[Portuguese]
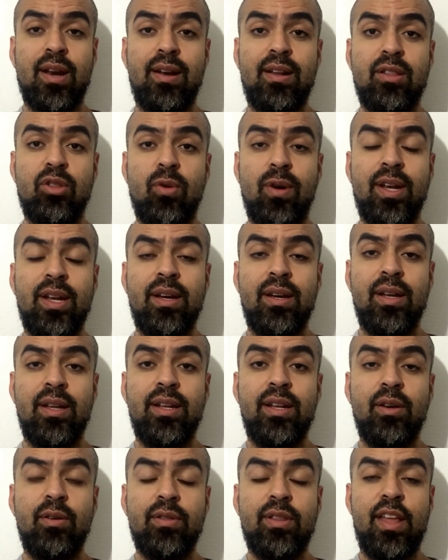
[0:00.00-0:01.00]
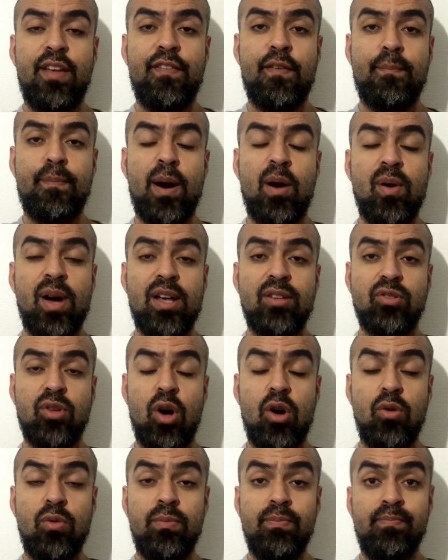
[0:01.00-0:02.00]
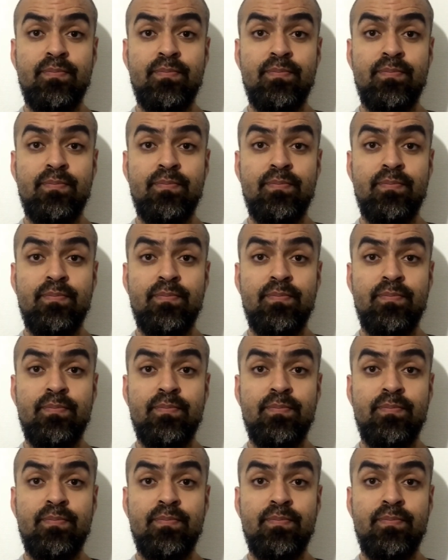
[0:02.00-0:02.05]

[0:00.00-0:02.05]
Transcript: a Letônia não teve pau gasol.